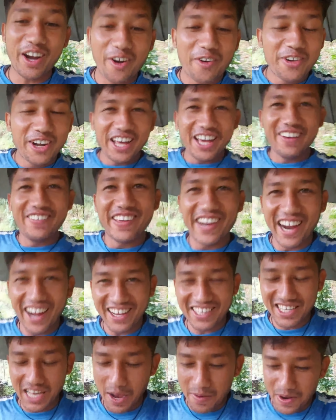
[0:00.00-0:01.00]
राउंड है मेरा
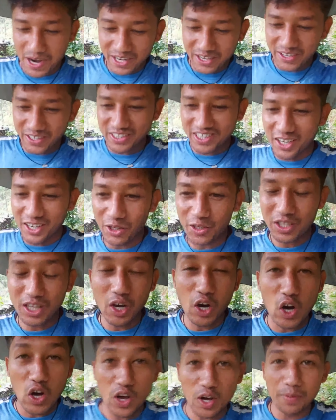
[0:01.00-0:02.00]
सामान ढोते ढोते
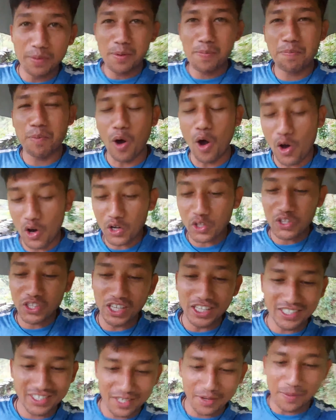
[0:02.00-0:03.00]
और अभी बहुत
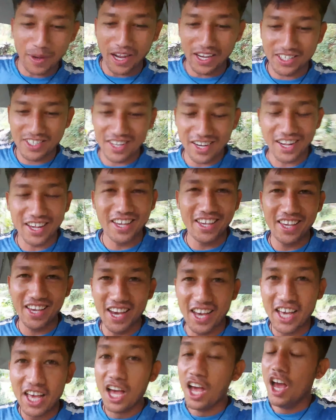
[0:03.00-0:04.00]
तेज़ की बारिश लगी
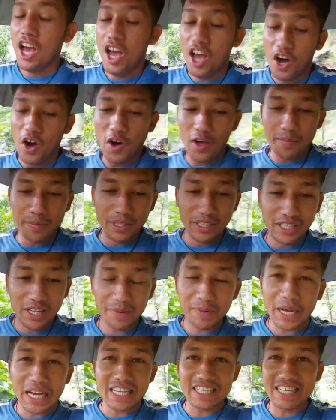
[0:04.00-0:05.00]
है और मंदिर
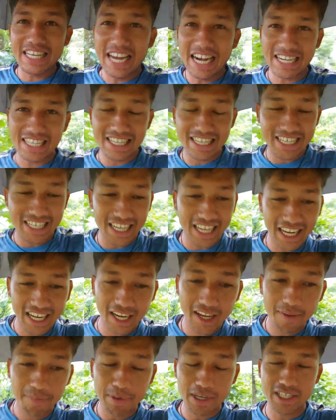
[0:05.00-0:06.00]
में ऐसे एडजस्ट
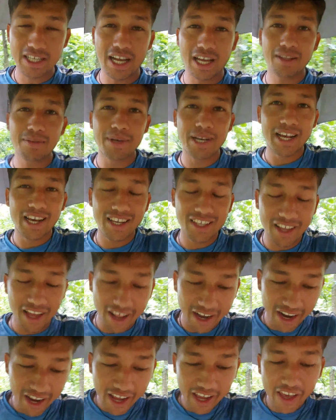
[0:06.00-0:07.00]
करके प्रसाद बनाया जा
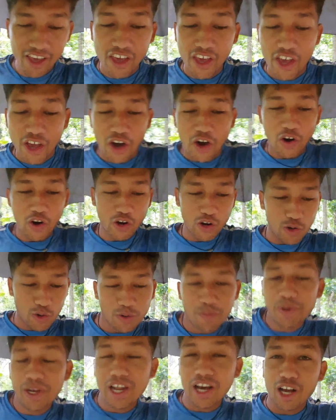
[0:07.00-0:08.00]
रहा है और
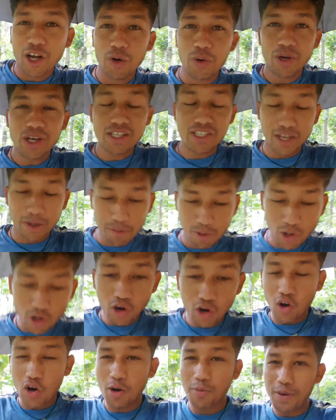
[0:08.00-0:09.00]
लोग भी लगे हुए हैं सब लोग
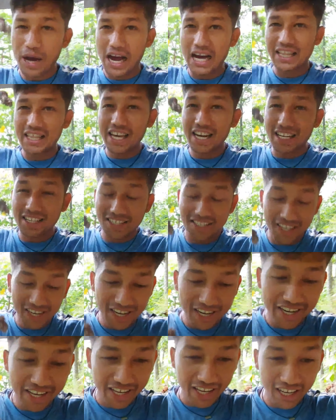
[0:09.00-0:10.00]
और मैं आया था रस्सी
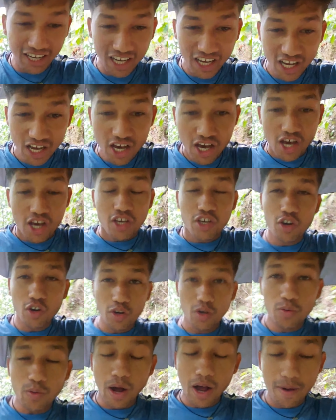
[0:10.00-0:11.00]
लेने के लिए
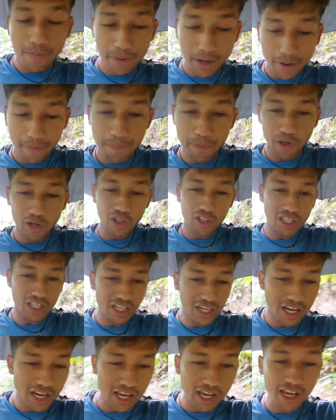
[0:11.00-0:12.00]
क्योंकि वहाँ पे
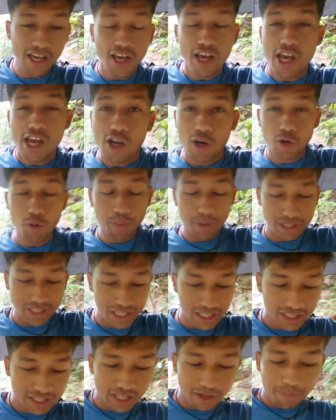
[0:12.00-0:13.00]
पॉलीथीन है ऊपर
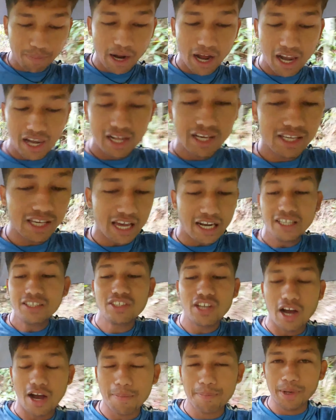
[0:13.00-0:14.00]
से तिरपाल यानी
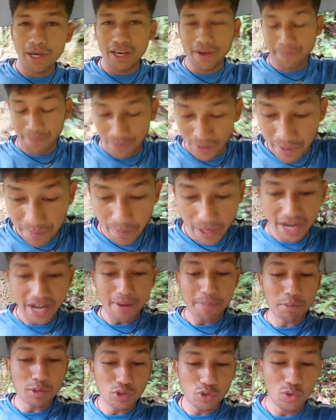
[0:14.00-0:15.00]
जहाँ पे मैंने
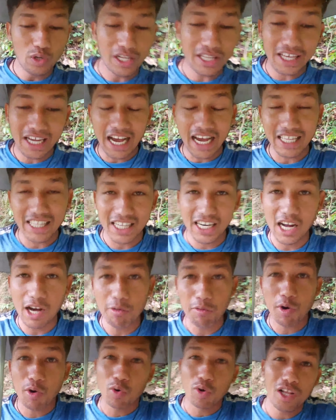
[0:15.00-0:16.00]
आपको चूल्हे दिखाए थे ना
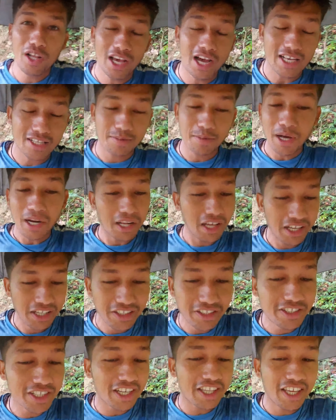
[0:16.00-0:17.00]
वो खुली आसमान के
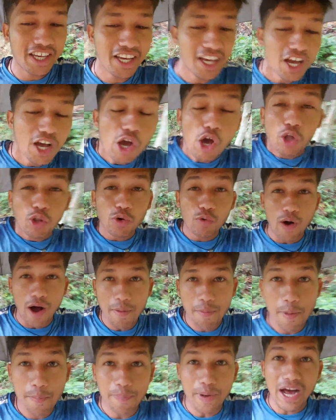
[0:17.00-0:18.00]
नीचे थे तो
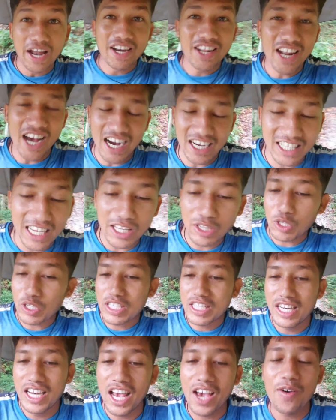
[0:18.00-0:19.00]
वहाँ पे पानी ना आ जाए तो
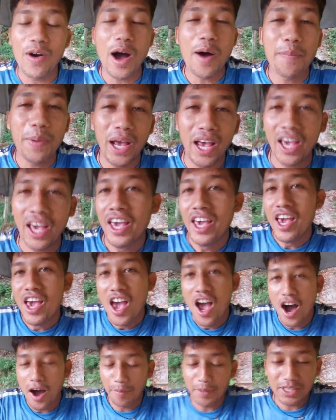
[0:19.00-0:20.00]
इसलिए वहाँ पे
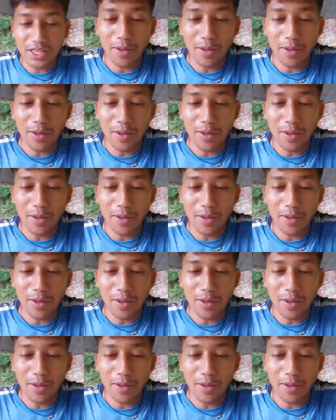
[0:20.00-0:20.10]
अभी